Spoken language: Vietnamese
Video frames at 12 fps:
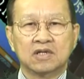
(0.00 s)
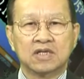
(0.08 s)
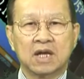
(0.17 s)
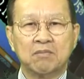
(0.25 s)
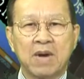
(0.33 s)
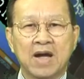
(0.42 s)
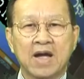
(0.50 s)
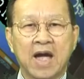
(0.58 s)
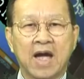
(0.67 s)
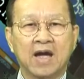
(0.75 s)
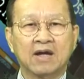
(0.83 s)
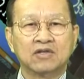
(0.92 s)
đã bắn
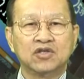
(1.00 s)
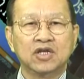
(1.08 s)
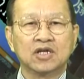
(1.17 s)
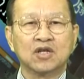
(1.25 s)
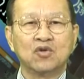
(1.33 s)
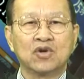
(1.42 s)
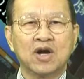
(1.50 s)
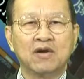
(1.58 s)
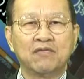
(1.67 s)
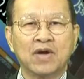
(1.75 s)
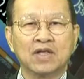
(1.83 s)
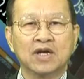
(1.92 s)
hạ chiến đấu
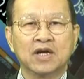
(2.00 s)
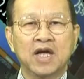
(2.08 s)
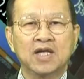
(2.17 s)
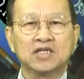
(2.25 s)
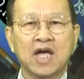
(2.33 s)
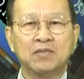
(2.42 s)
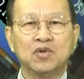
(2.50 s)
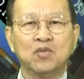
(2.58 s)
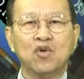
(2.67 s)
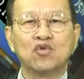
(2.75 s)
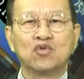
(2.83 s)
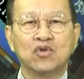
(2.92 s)
cơ phản lực
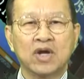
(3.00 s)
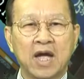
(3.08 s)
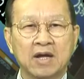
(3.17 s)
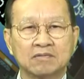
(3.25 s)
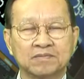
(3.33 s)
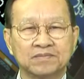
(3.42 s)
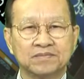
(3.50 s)
S-24 của Nga.